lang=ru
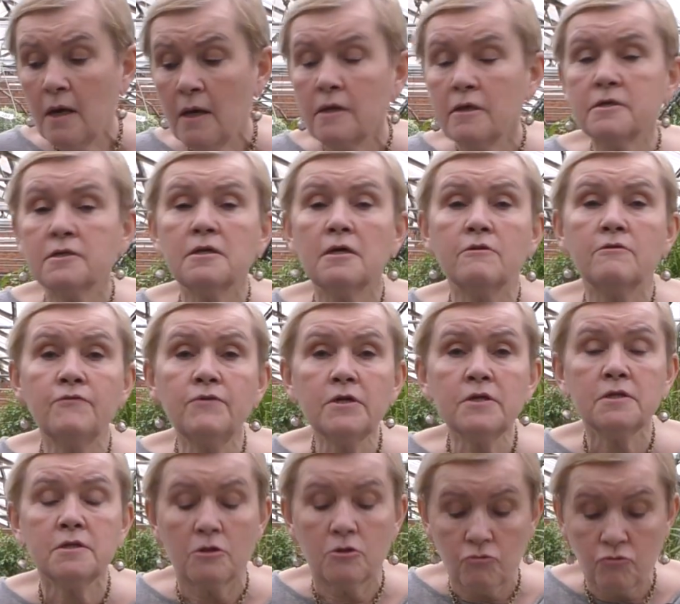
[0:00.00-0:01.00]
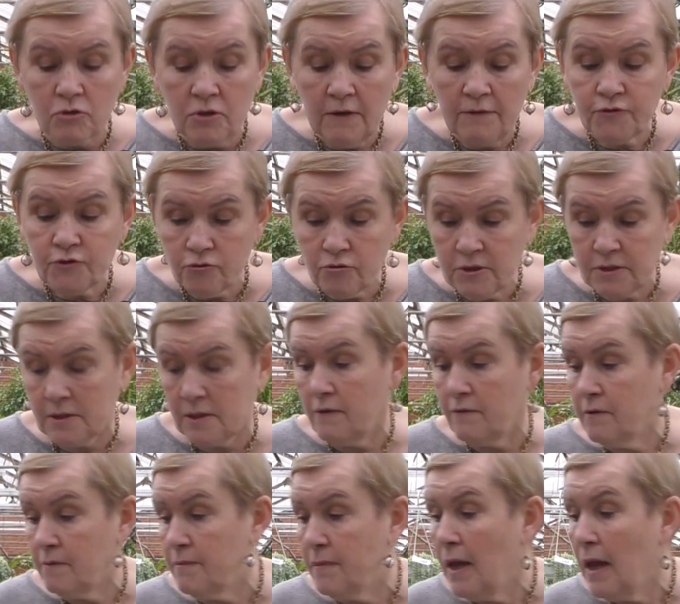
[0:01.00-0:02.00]
и, соответственно, туда все
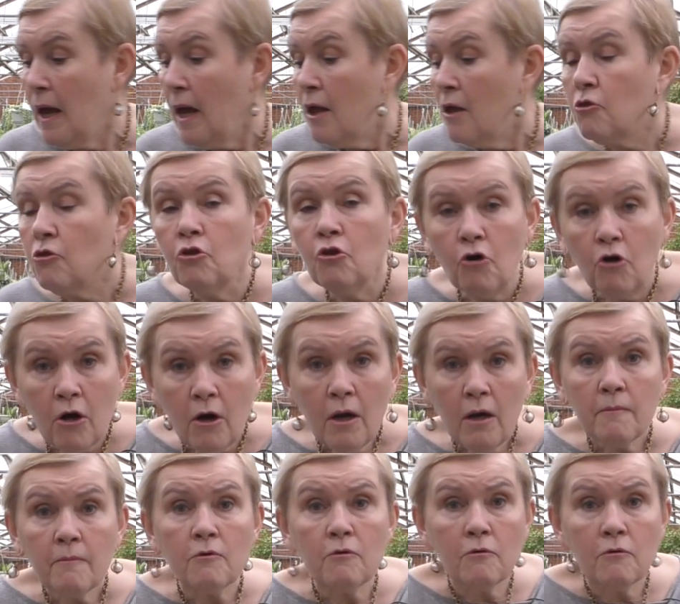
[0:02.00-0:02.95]
ставим. Но,